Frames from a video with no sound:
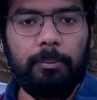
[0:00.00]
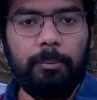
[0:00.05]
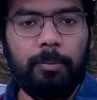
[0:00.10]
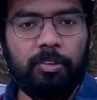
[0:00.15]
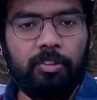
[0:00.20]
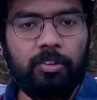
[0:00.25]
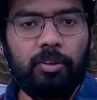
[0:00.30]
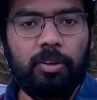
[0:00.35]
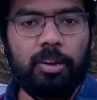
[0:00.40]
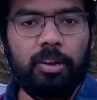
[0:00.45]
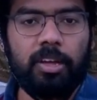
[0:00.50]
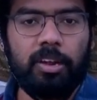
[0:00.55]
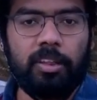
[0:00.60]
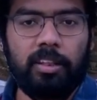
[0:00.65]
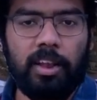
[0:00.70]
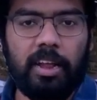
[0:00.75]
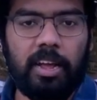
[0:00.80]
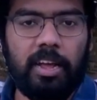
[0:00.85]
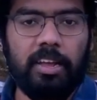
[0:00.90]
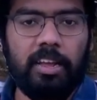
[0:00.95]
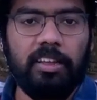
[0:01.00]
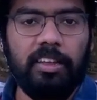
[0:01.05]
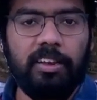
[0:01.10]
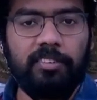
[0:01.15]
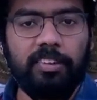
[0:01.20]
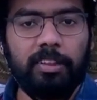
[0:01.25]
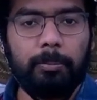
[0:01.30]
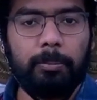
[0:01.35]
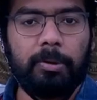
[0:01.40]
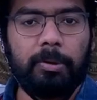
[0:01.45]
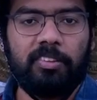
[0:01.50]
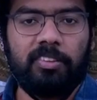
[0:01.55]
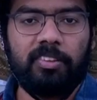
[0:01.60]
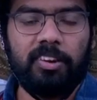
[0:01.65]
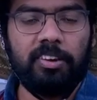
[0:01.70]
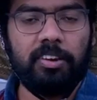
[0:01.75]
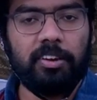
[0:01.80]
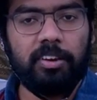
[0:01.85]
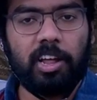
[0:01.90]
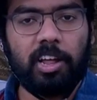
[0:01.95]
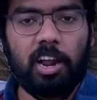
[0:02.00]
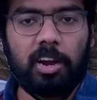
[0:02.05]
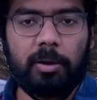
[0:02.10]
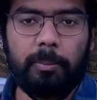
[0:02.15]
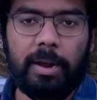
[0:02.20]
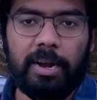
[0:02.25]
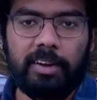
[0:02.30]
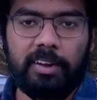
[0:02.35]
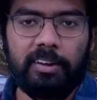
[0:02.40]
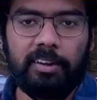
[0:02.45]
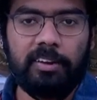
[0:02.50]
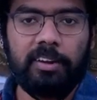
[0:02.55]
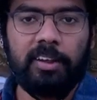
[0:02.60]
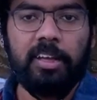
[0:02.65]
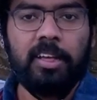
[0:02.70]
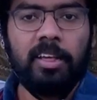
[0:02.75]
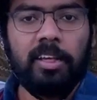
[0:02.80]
மிச்சம் இருக்கிறதுல இருபது பெர்சன்ட் டார்க் மேட்டர்